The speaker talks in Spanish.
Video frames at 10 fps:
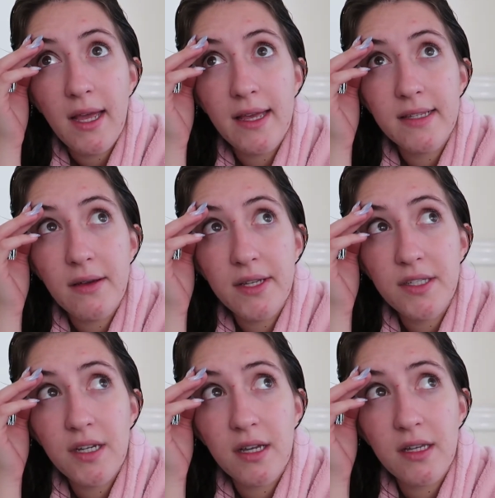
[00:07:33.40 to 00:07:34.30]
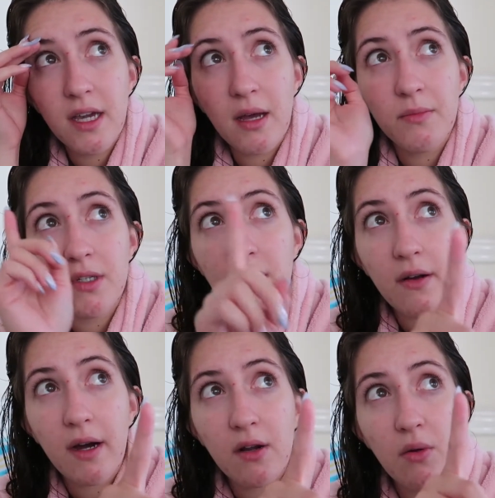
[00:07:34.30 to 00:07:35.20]
esa vez llegamos a
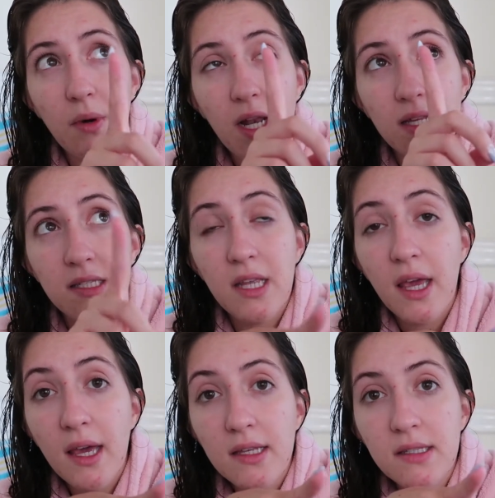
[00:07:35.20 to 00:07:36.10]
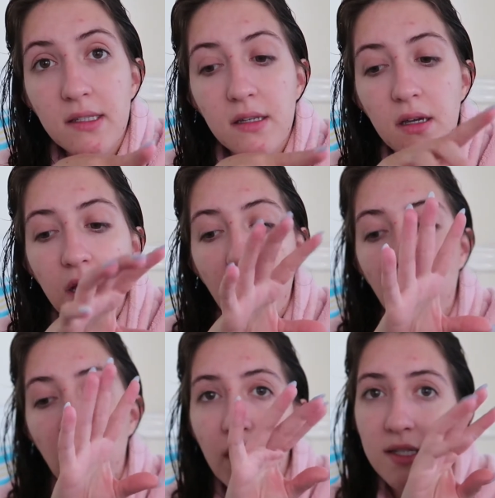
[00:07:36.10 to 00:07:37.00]
trabajar como a las 10
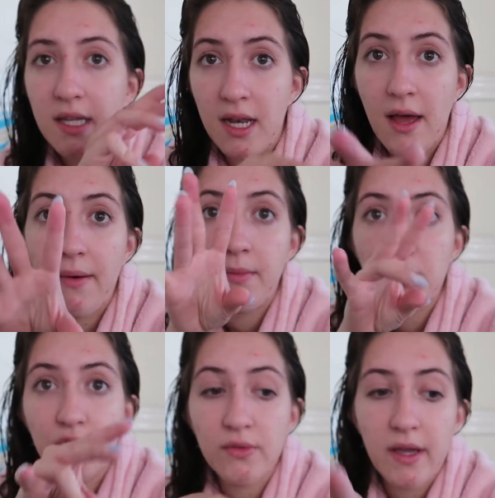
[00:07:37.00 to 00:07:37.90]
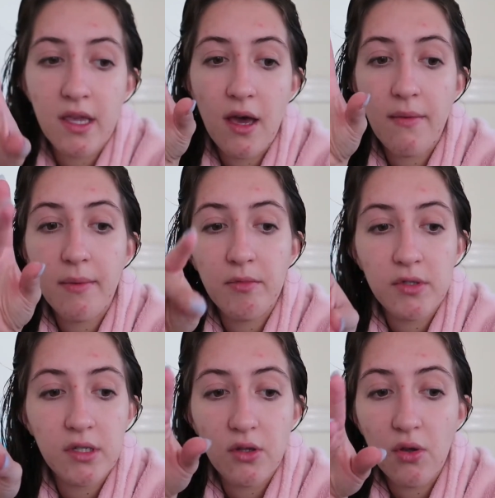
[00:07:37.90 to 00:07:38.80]
en lo que cenábamos, nos
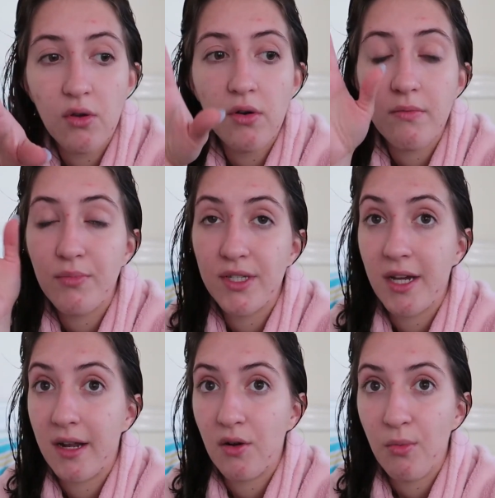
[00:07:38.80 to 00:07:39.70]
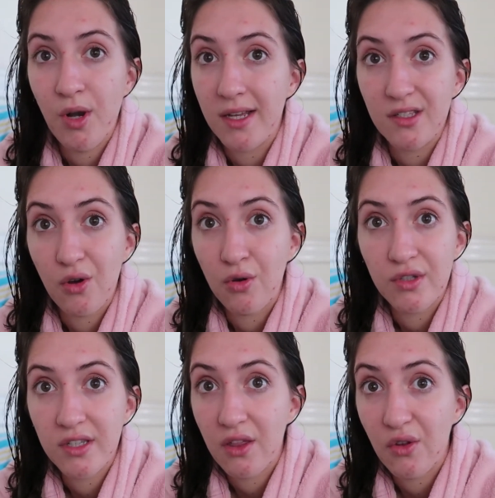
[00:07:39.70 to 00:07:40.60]
bañábamos y todo, pues ya eran como las
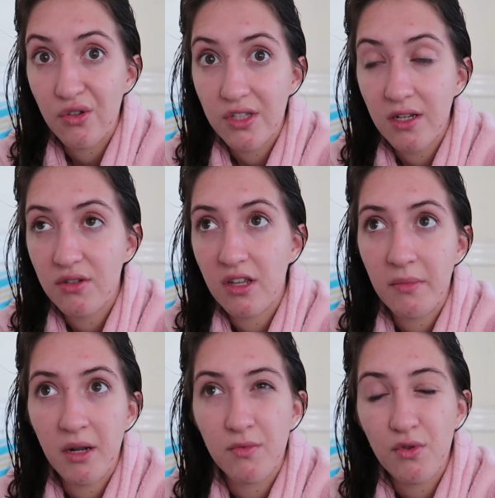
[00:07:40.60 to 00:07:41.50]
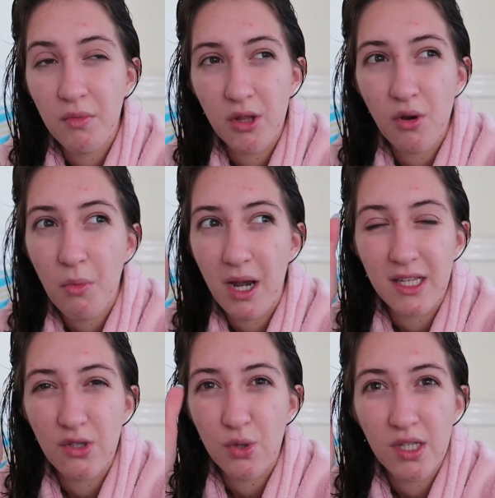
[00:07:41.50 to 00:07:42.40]
11, 12, nos terminamos durmiendo como a
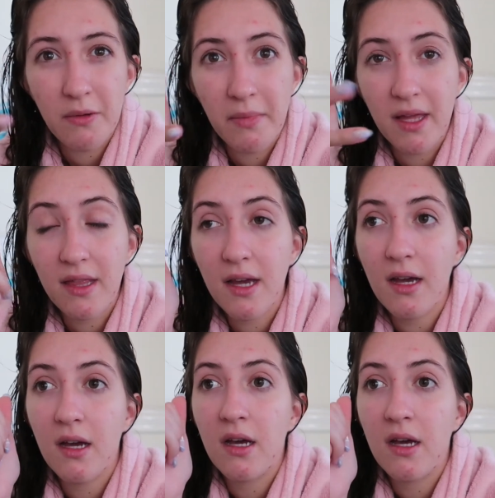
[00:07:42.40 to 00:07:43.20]
las 12 y media